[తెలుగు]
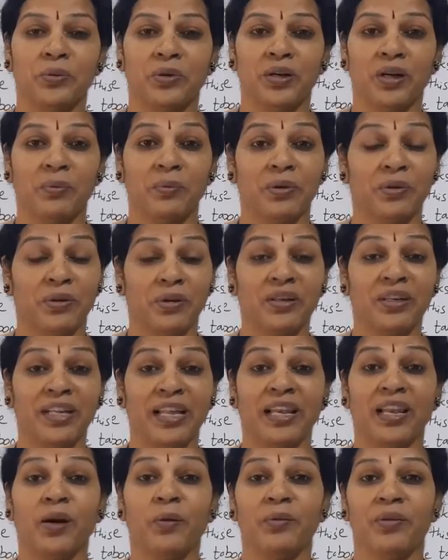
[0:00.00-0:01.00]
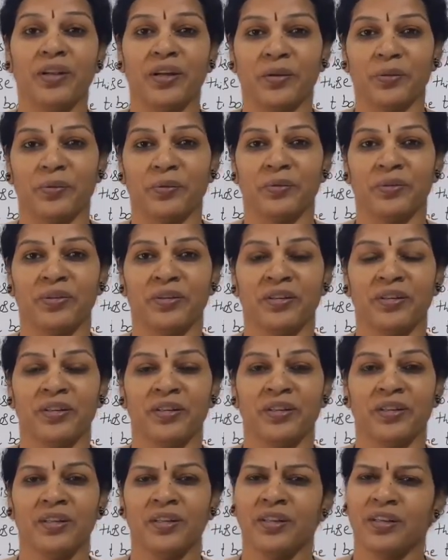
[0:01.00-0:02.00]
యూ హౌ ఆర్ యూ అంటే ఎలా ఉన్నారు
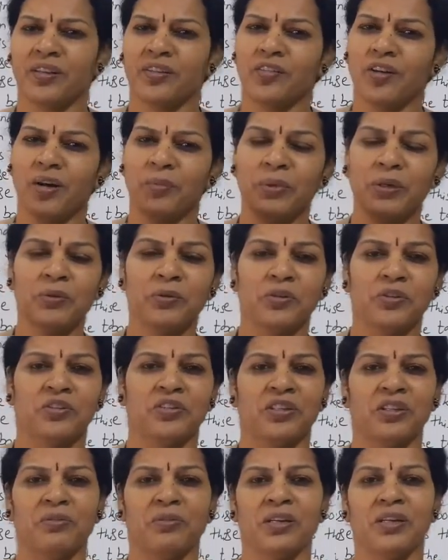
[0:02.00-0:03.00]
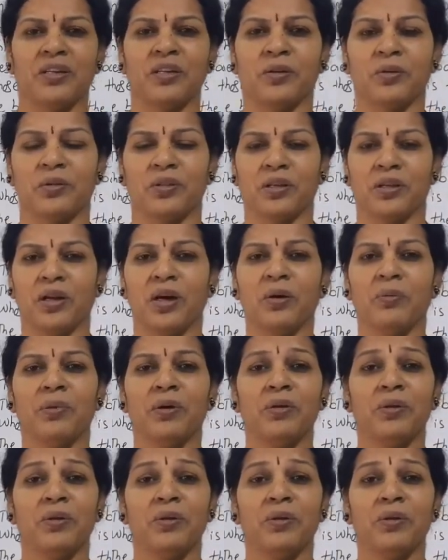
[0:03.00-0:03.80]
కామన్ క్వశ్చన్ ఎవరైనా అడుగుతారు హౌ